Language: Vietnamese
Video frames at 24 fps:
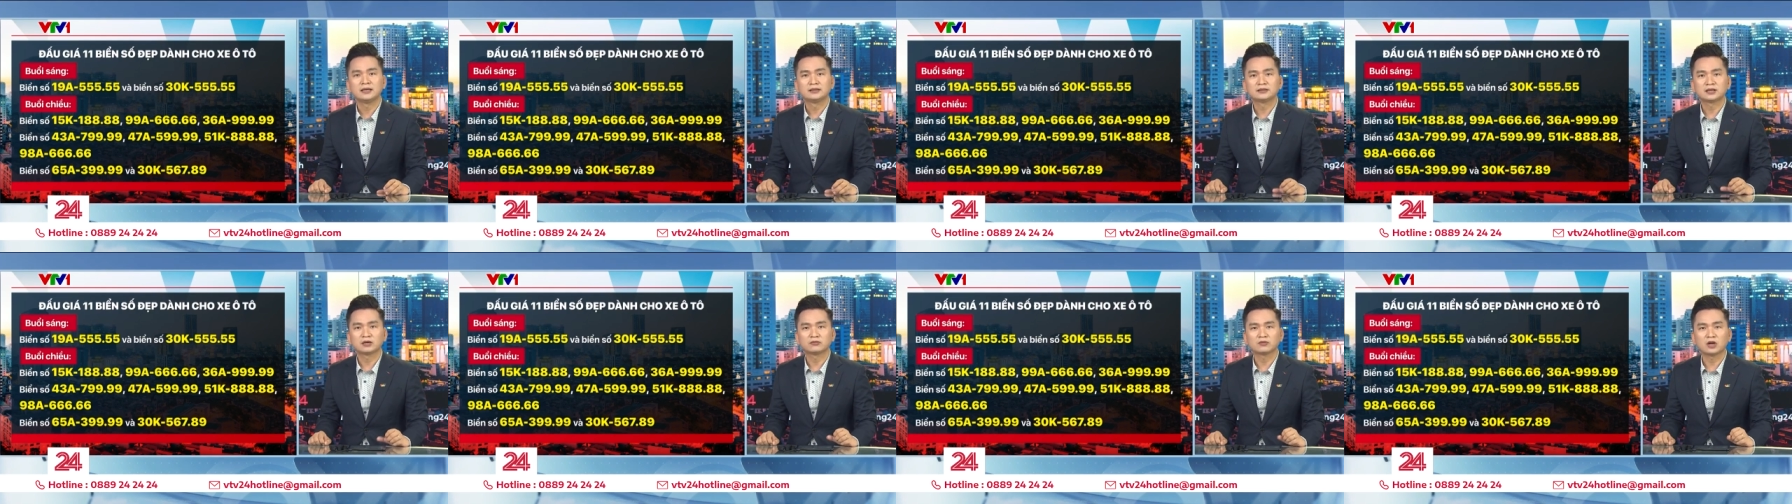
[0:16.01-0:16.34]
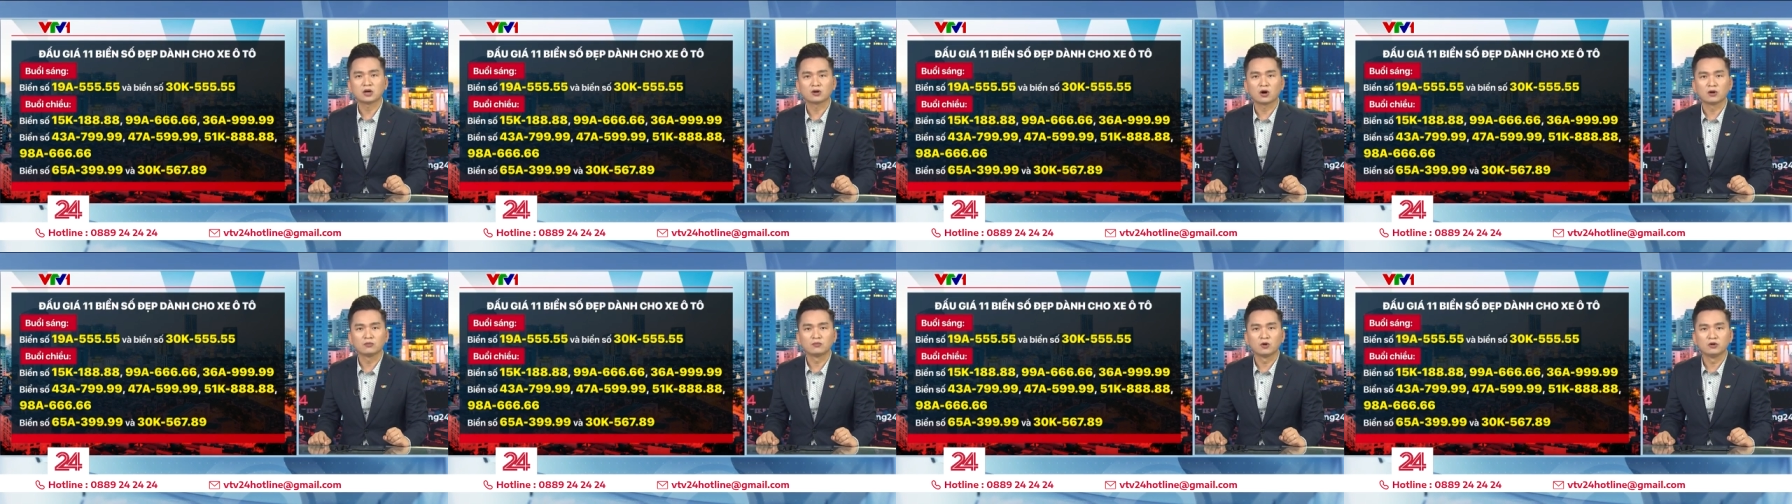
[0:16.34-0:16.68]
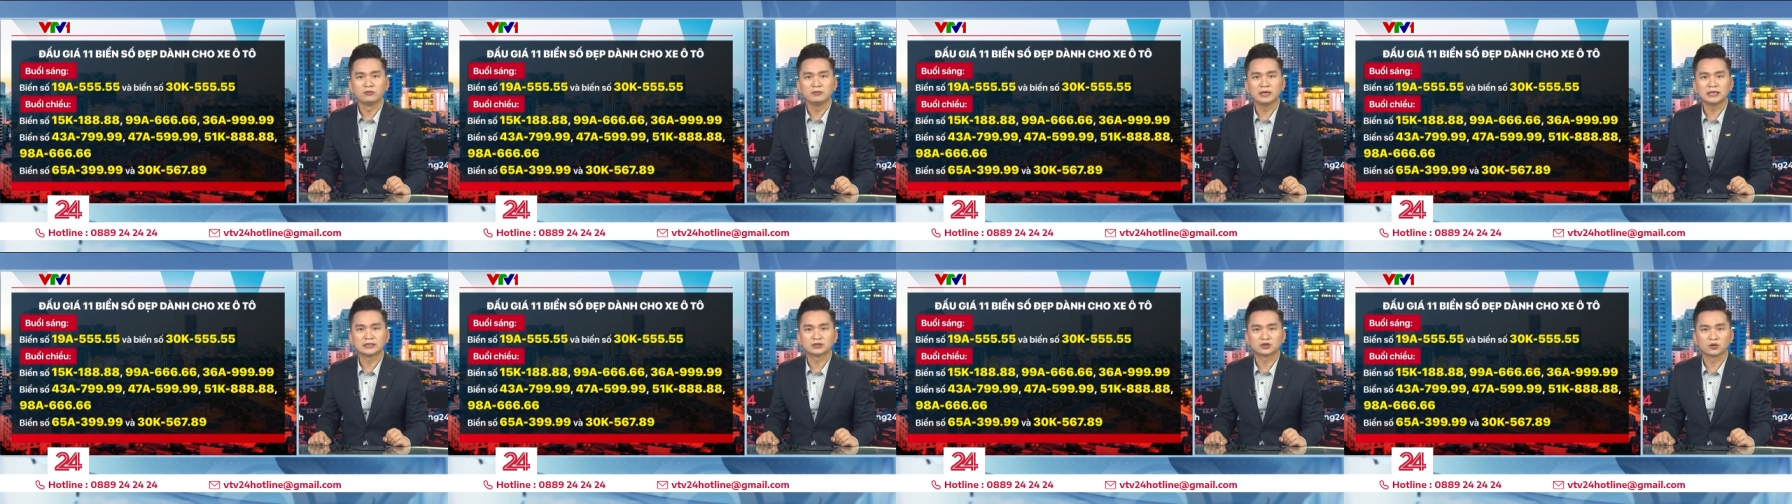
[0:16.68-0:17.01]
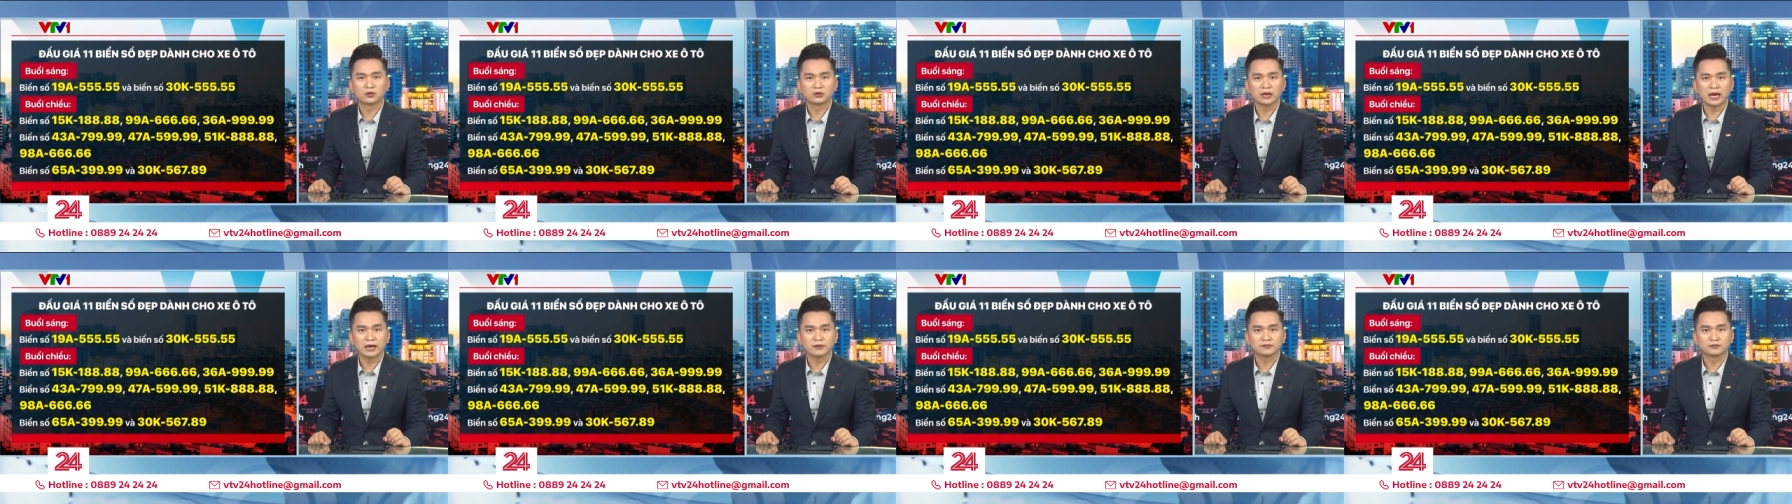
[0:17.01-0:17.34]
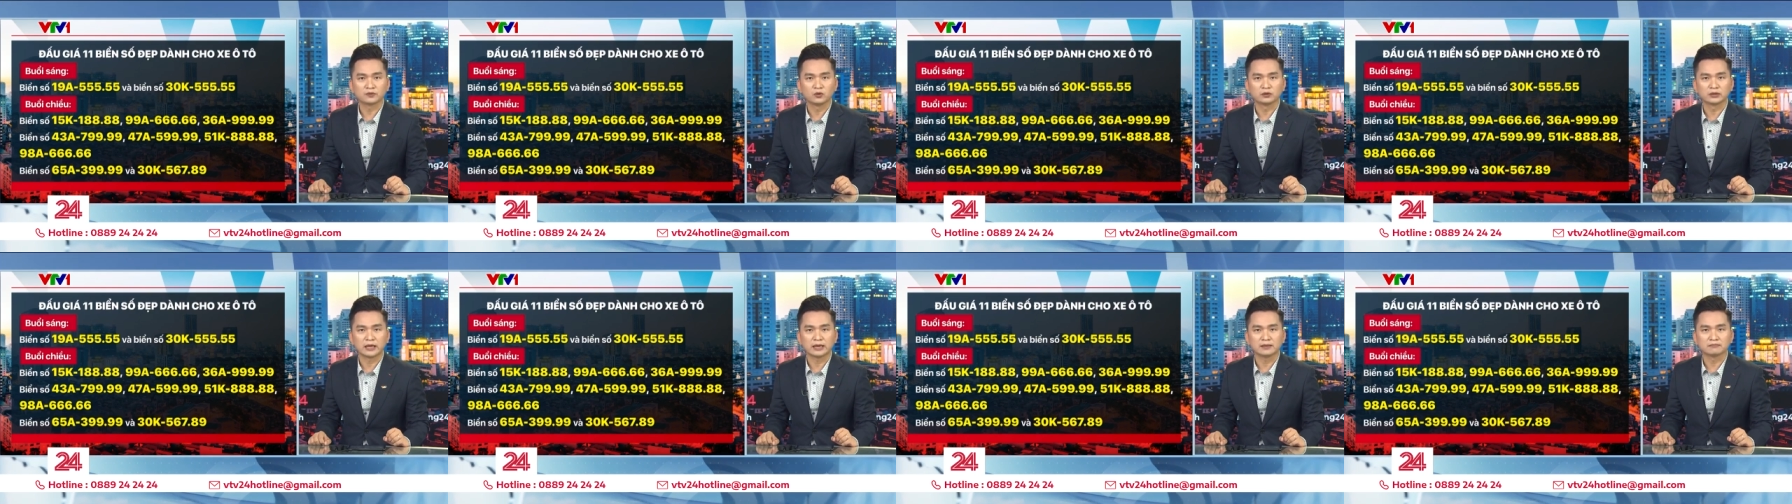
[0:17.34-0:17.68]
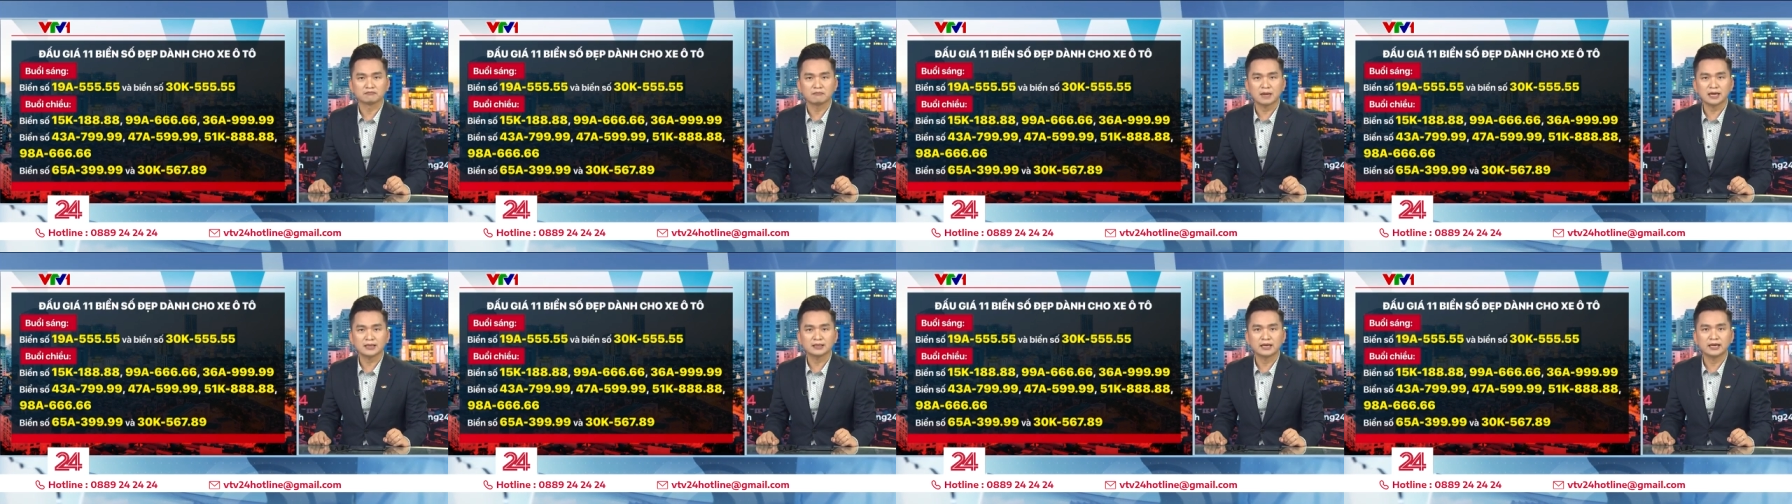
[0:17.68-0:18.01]
trong đó có 4 biển số đẹp của
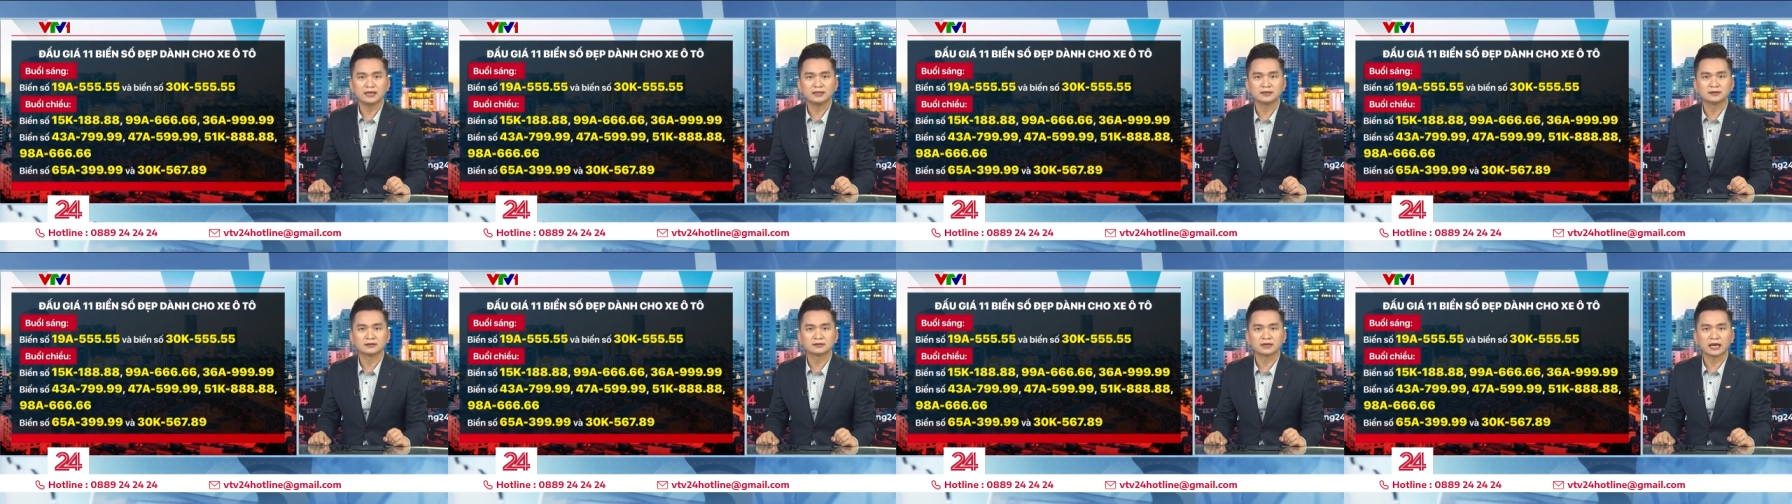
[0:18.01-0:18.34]
tỉnh Bắc Ninh,